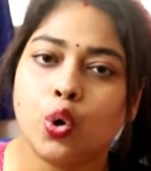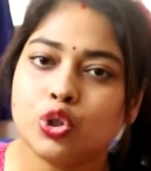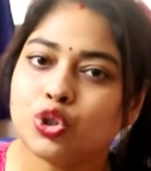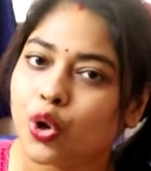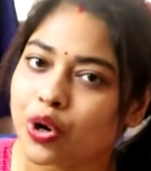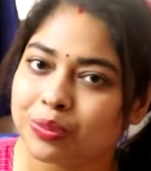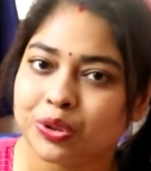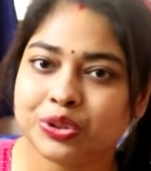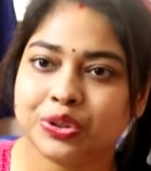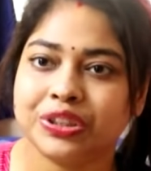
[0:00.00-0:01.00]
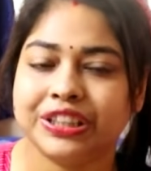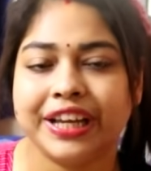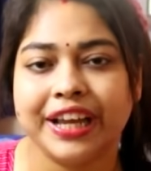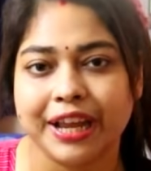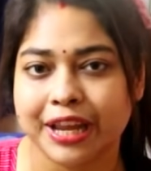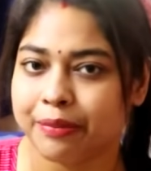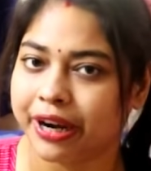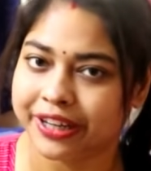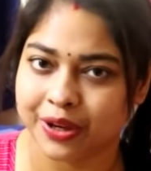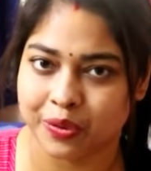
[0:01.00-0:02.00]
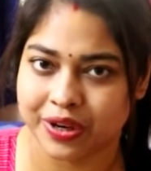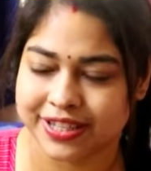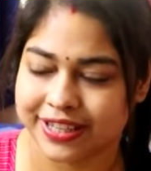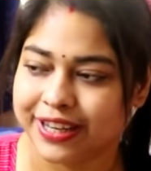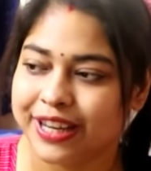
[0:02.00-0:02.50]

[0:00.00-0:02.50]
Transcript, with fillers: ও সর্বস্ব দিয়ে এই বাড়িটা করেছে